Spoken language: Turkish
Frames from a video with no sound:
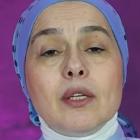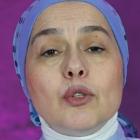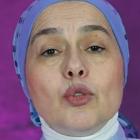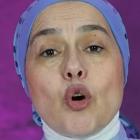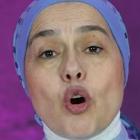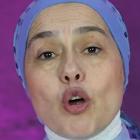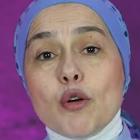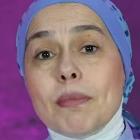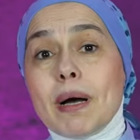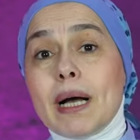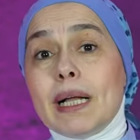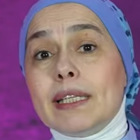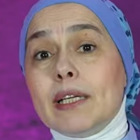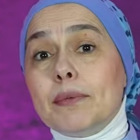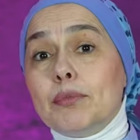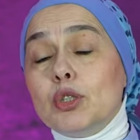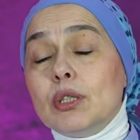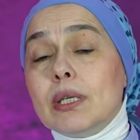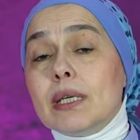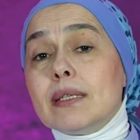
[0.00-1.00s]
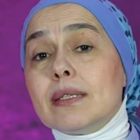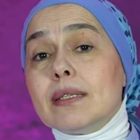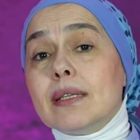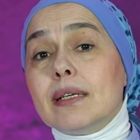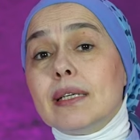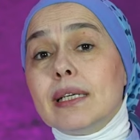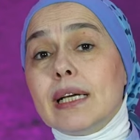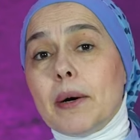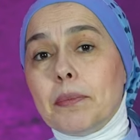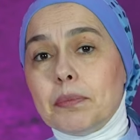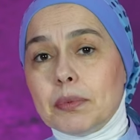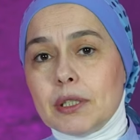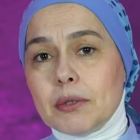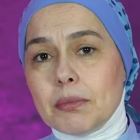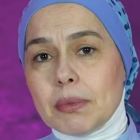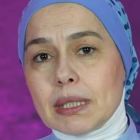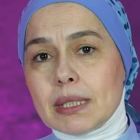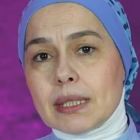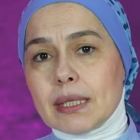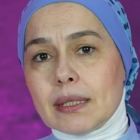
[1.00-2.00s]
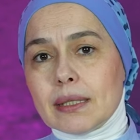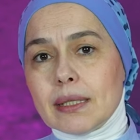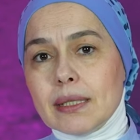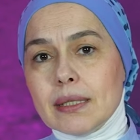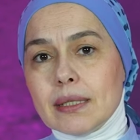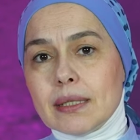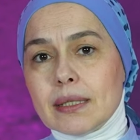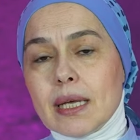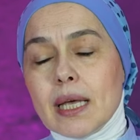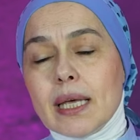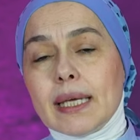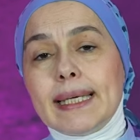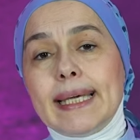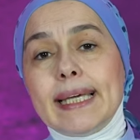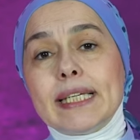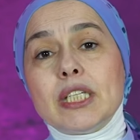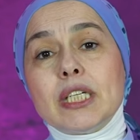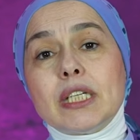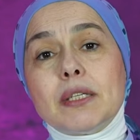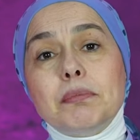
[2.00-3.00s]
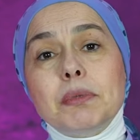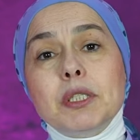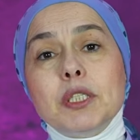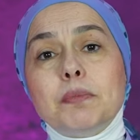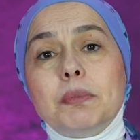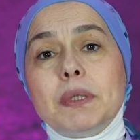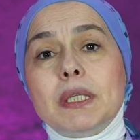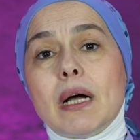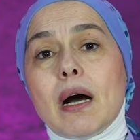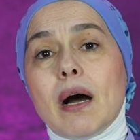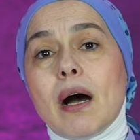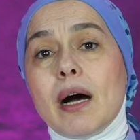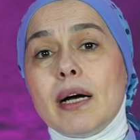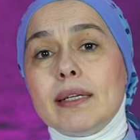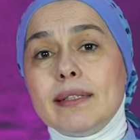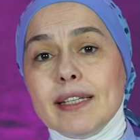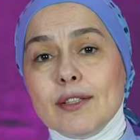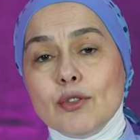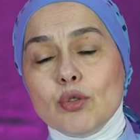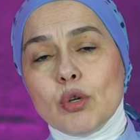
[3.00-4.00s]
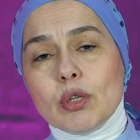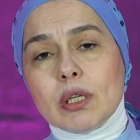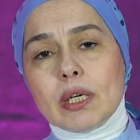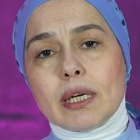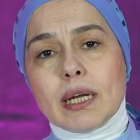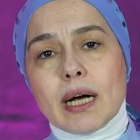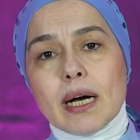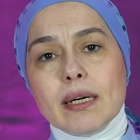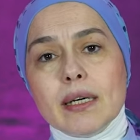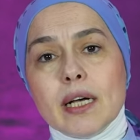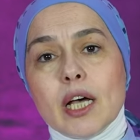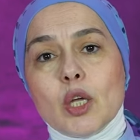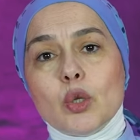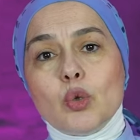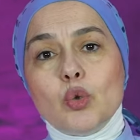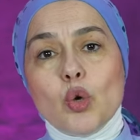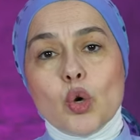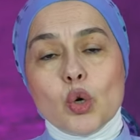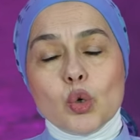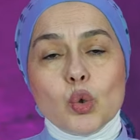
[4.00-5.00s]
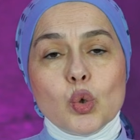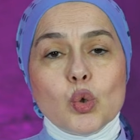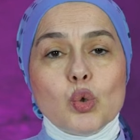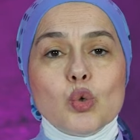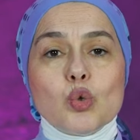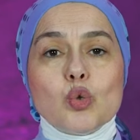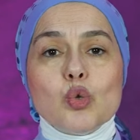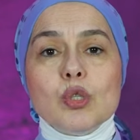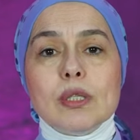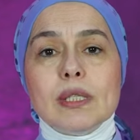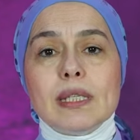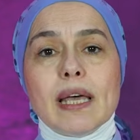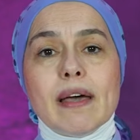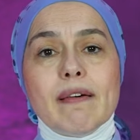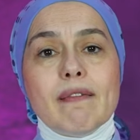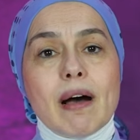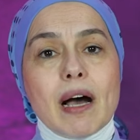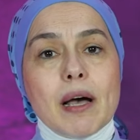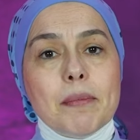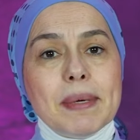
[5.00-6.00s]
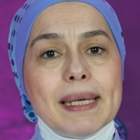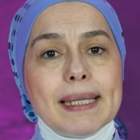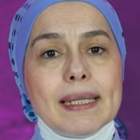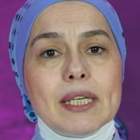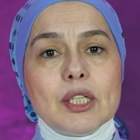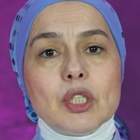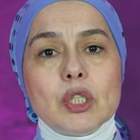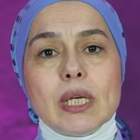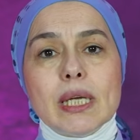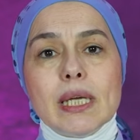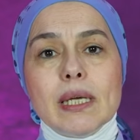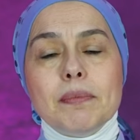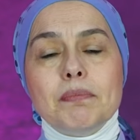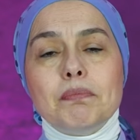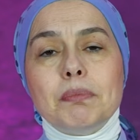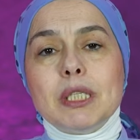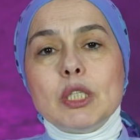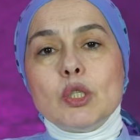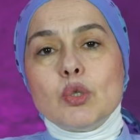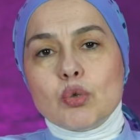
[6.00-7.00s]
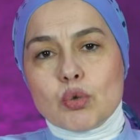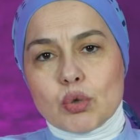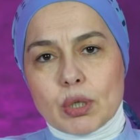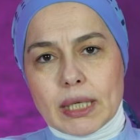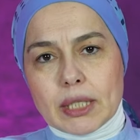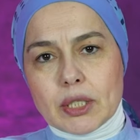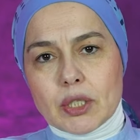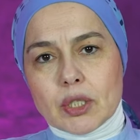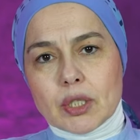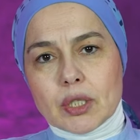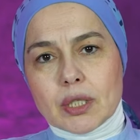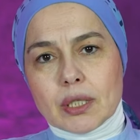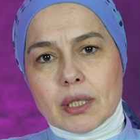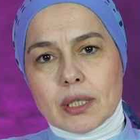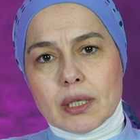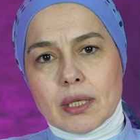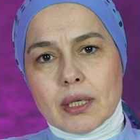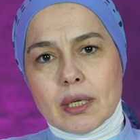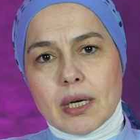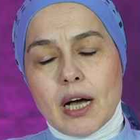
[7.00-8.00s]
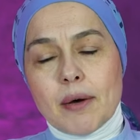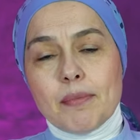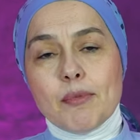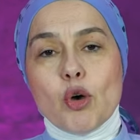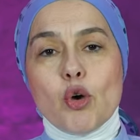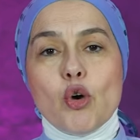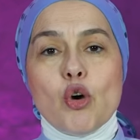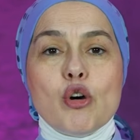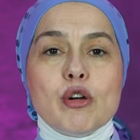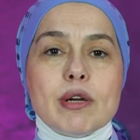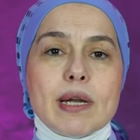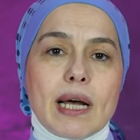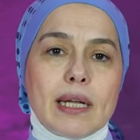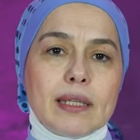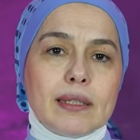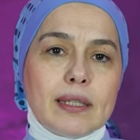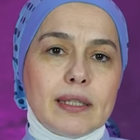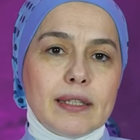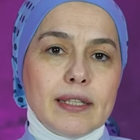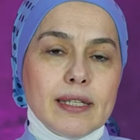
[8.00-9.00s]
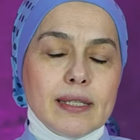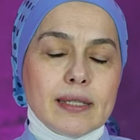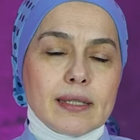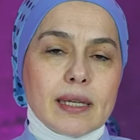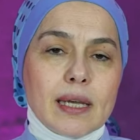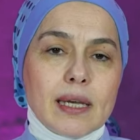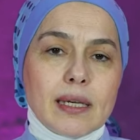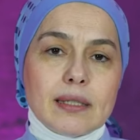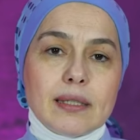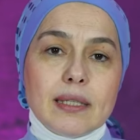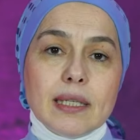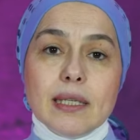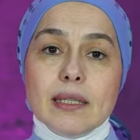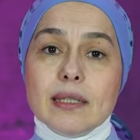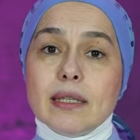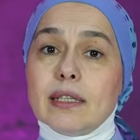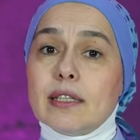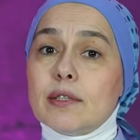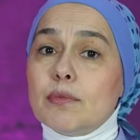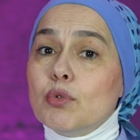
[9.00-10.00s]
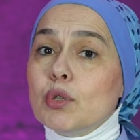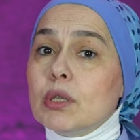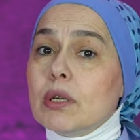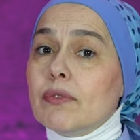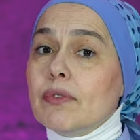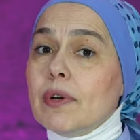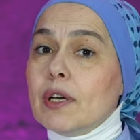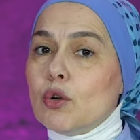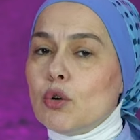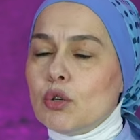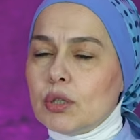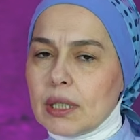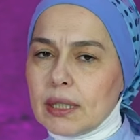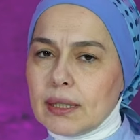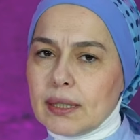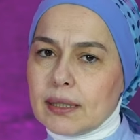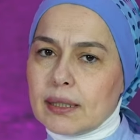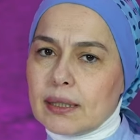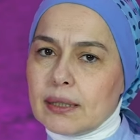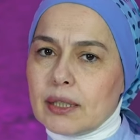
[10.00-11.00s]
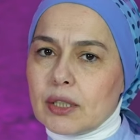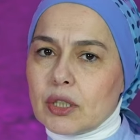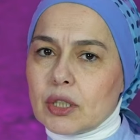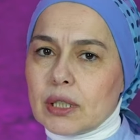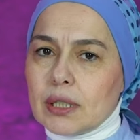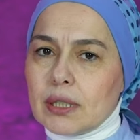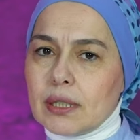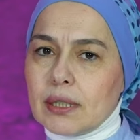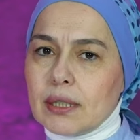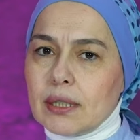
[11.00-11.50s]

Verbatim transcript: normalde bu testleri yaptırmasanız gecikmiş bir adet olarak döngünüzün devam edeceği bir süreç. Ama öğrendiniz, zihniniz bu sefer ona takılacak.